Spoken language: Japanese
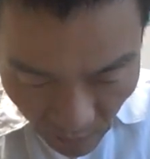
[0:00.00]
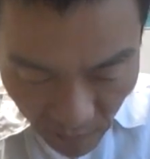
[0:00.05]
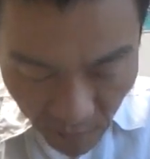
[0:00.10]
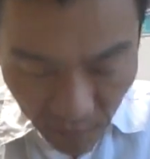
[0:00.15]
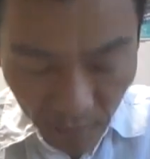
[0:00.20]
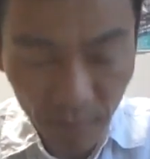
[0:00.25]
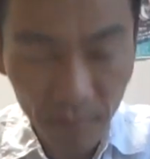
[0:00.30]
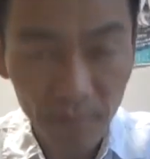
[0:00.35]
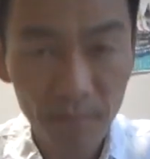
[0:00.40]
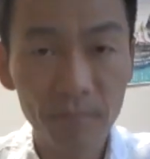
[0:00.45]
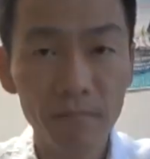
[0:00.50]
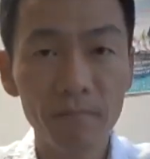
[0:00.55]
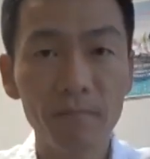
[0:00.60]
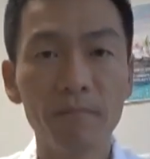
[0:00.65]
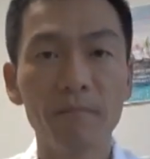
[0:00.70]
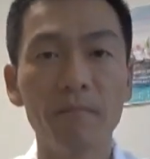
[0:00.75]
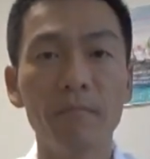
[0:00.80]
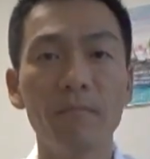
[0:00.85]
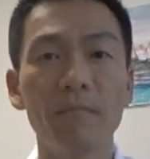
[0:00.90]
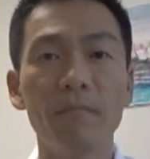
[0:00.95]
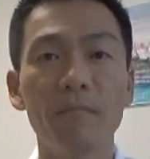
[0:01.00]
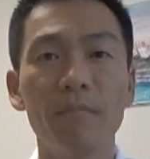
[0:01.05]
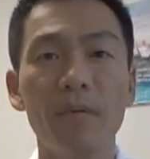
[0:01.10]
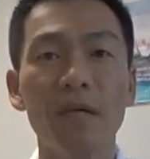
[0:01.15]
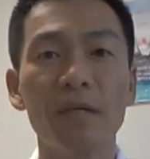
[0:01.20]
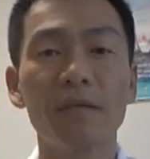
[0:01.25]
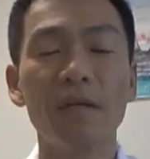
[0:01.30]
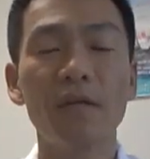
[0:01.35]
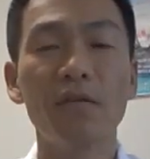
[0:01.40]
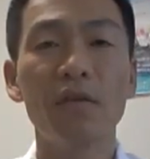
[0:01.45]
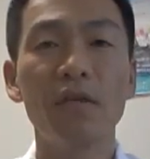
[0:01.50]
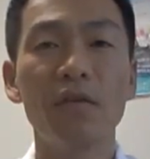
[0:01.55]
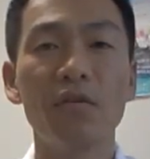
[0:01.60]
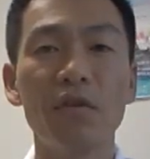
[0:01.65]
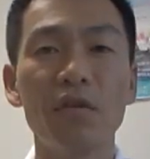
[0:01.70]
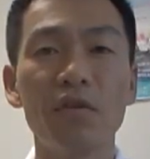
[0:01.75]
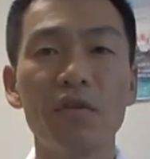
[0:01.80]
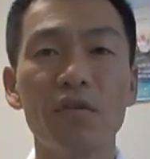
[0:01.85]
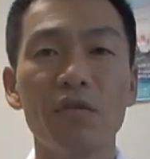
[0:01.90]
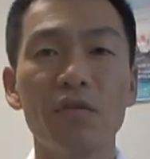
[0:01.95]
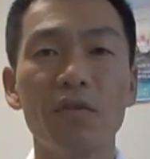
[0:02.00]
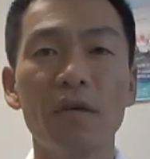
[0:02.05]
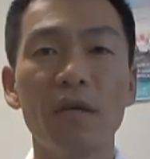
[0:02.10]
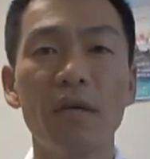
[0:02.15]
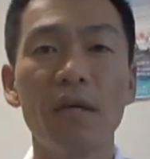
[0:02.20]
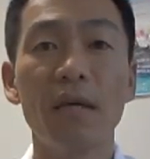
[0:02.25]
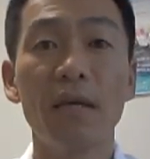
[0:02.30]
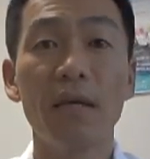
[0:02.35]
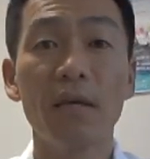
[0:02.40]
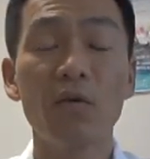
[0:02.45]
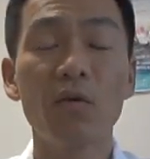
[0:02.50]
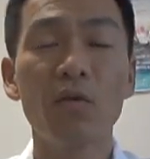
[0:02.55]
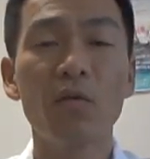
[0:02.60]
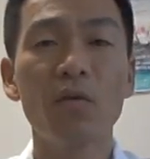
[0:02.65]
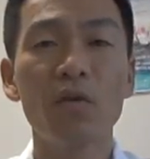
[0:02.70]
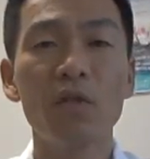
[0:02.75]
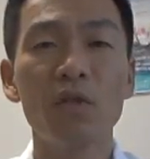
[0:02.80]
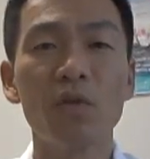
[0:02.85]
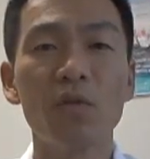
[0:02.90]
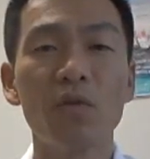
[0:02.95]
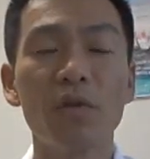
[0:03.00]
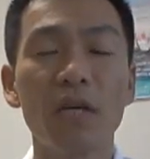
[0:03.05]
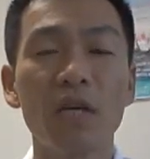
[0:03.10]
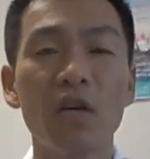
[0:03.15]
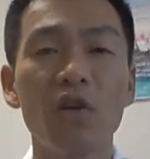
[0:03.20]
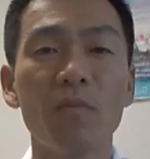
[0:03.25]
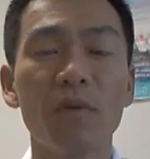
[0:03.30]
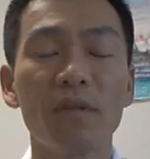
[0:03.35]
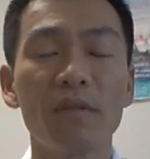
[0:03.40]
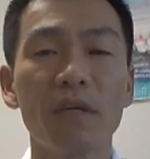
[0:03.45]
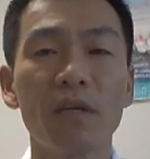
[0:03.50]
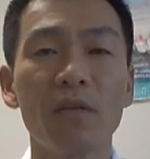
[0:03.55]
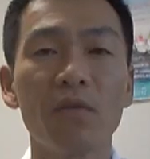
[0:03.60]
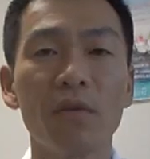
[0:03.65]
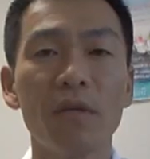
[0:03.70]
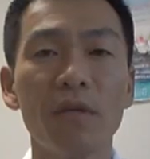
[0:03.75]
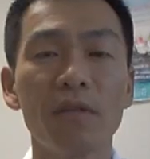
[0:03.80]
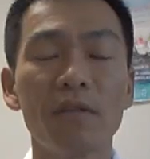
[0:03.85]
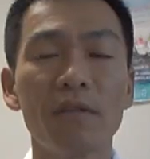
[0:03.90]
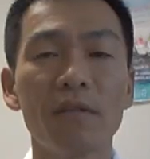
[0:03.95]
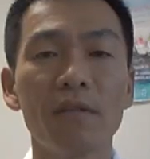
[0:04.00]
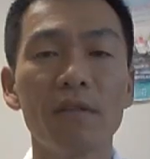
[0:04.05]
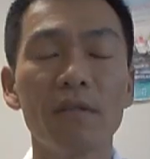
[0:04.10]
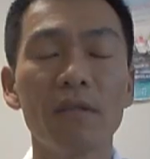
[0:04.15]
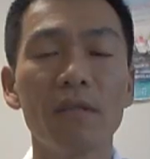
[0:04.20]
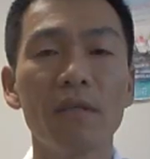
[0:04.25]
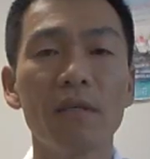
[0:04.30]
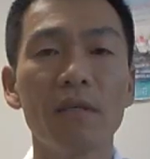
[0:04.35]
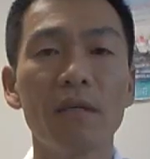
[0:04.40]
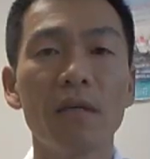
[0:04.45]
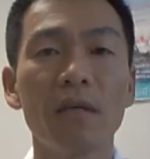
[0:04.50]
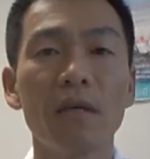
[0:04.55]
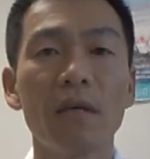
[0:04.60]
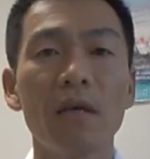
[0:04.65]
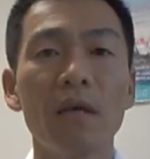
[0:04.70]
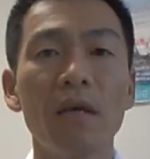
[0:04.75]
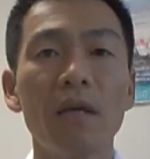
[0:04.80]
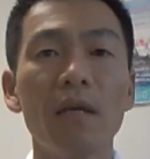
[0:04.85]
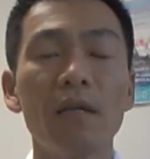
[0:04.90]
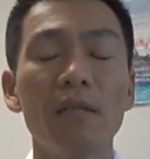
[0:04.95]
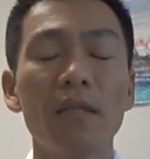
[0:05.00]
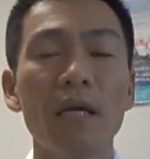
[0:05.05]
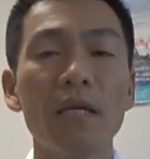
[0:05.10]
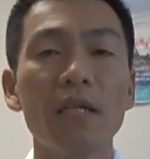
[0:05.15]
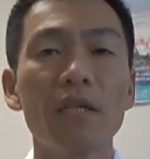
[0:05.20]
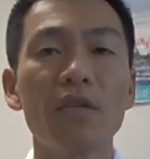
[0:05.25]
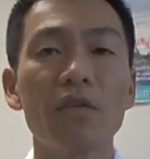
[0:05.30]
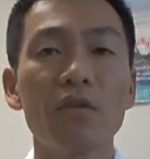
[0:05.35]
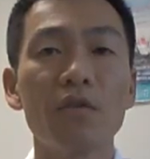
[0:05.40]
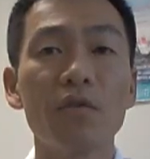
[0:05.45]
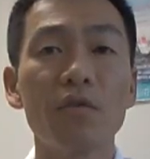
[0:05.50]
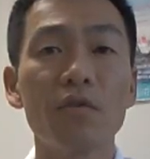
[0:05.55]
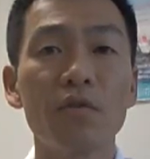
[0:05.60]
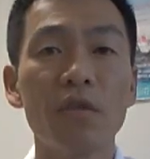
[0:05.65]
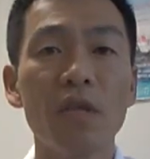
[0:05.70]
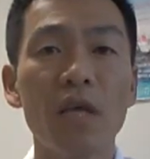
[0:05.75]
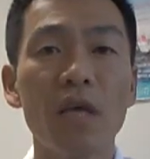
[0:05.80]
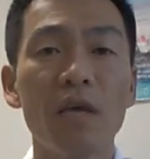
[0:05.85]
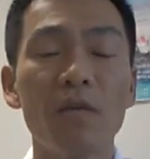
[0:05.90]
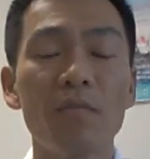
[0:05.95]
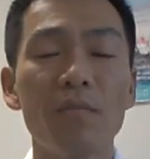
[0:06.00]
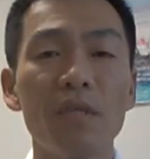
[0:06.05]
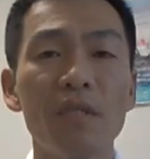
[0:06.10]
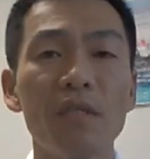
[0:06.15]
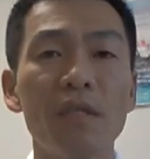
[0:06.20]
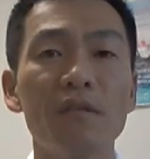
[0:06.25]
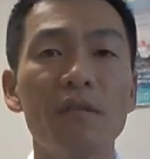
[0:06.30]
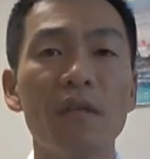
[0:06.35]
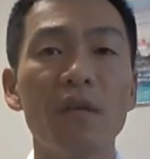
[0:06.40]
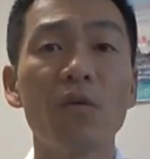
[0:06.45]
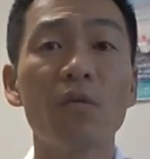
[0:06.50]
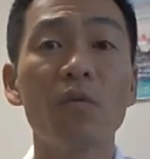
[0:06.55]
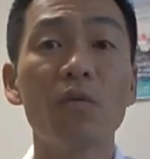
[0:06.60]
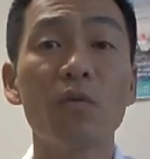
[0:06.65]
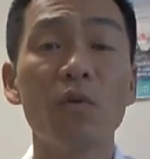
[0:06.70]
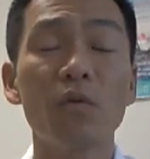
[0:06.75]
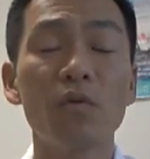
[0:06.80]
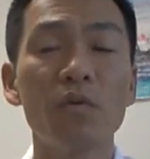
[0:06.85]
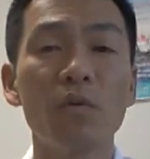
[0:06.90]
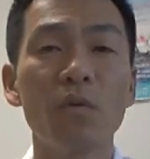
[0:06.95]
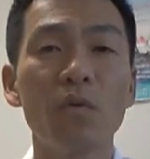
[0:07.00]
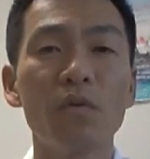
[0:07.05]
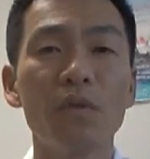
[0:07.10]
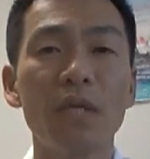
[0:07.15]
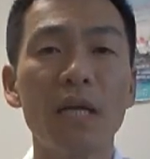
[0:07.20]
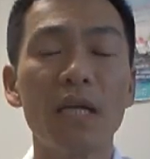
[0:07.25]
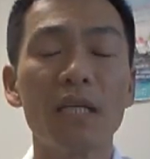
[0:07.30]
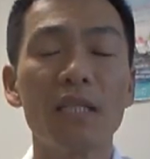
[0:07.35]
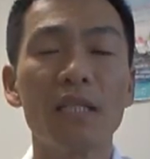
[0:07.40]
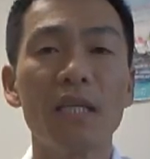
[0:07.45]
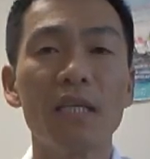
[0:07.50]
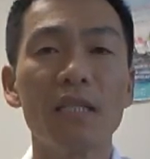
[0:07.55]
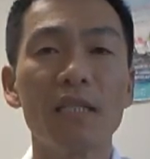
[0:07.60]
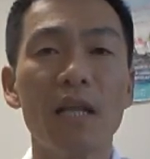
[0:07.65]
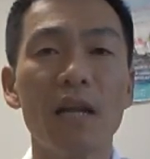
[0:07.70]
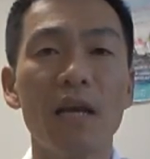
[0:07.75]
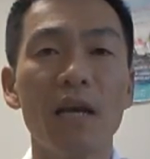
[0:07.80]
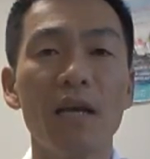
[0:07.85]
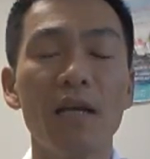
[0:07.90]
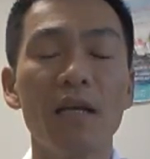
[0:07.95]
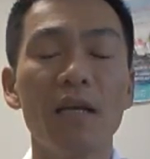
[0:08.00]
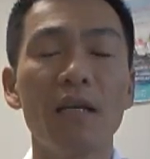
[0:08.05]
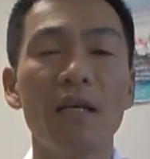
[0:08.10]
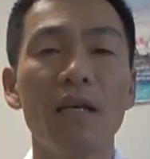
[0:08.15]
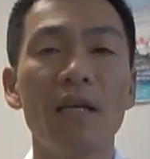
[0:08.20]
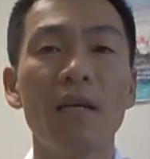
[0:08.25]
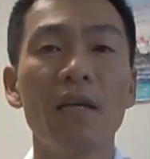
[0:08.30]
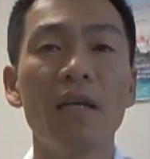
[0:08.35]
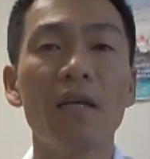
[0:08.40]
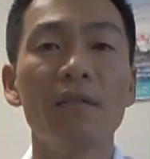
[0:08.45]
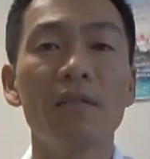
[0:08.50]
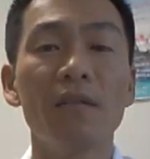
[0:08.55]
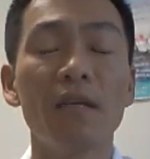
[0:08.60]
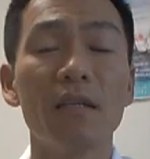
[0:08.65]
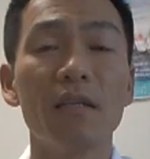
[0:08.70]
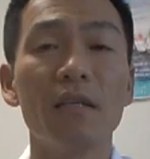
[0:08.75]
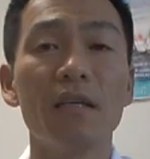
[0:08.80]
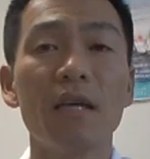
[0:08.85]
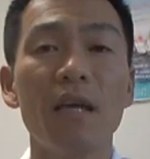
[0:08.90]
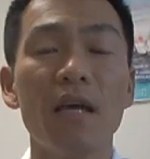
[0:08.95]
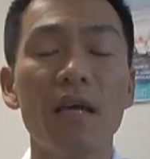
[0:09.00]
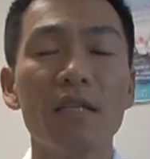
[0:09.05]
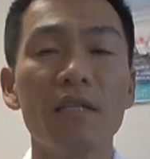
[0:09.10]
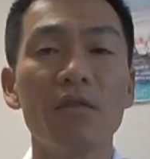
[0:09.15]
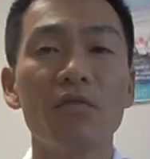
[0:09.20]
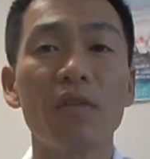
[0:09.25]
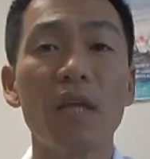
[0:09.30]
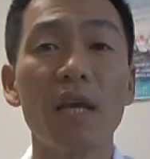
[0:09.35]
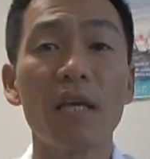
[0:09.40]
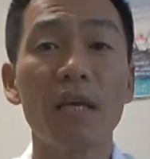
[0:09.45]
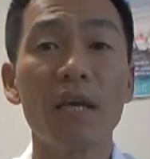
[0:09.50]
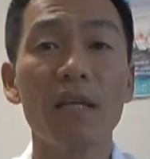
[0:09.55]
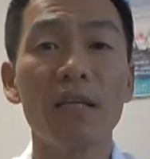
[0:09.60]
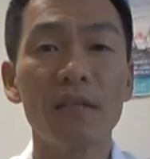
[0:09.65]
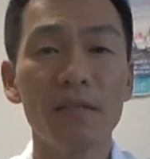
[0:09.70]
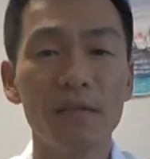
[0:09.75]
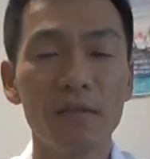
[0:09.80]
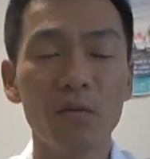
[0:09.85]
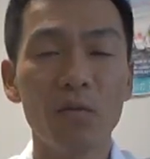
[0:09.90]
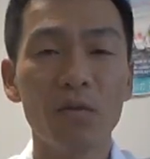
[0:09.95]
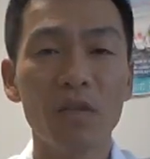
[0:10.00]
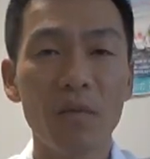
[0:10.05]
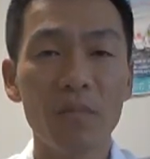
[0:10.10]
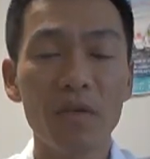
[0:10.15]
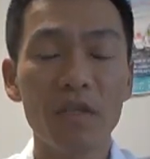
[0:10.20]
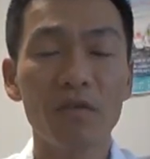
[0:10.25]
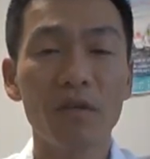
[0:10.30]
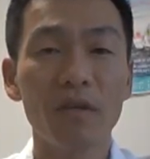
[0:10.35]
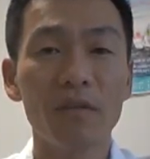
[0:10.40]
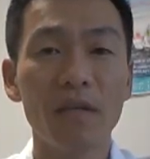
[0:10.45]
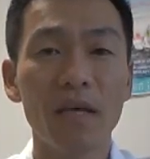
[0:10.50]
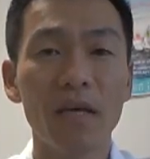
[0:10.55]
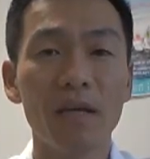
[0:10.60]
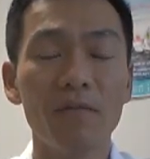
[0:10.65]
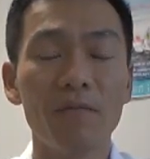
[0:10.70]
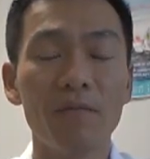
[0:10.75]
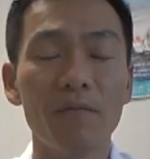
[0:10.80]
すベイサイドイングリッシュ英語コーチの中尾正弘です短期集中でビジネス英語の特訓をお探しでしたらぜひ弊社の体験レッスンをお試しください